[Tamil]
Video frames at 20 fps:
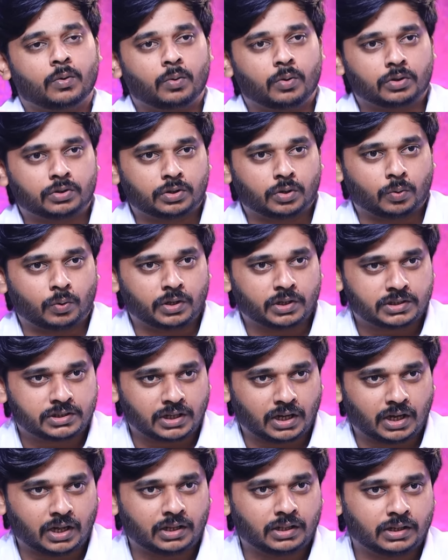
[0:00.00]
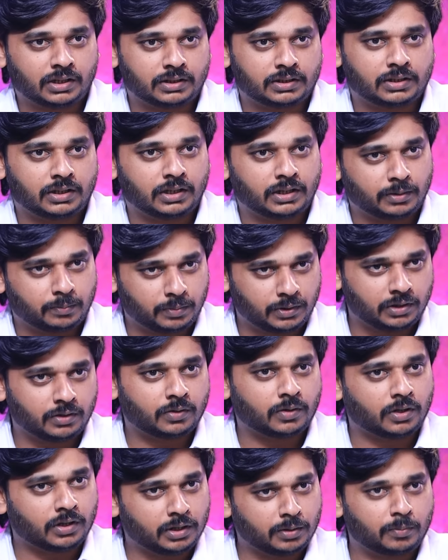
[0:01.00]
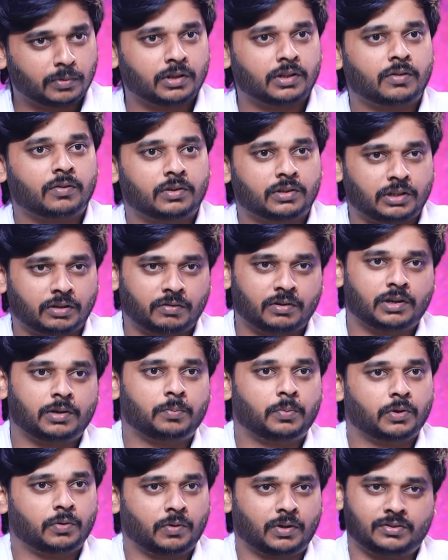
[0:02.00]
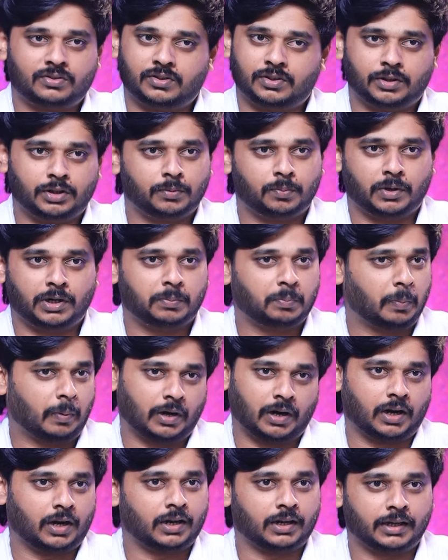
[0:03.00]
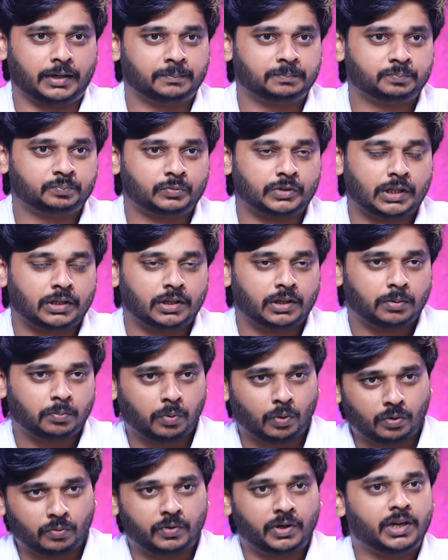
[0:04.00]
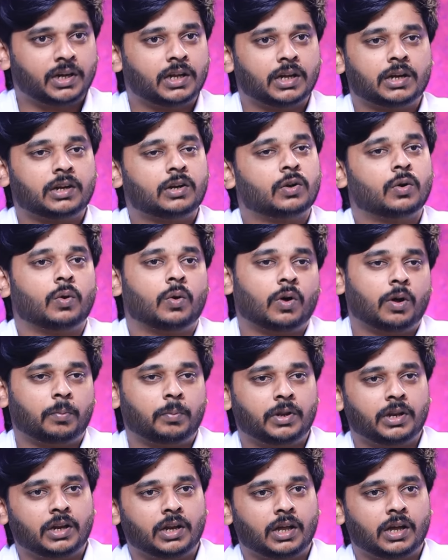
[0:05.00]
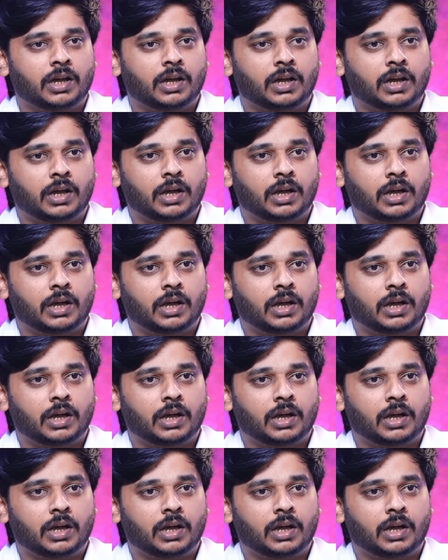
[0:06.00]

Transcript: ஒருத்தருடைய ஜாதகத்தில் எப்படி இருக்கோ அதே மாதிரி தான் அவர் தவறாக போய் வாஸ்து இது பண்ணி பண்ணுறாங்க இப்போ ஒரு வீடு கட்டுறோம் அப்படின்னா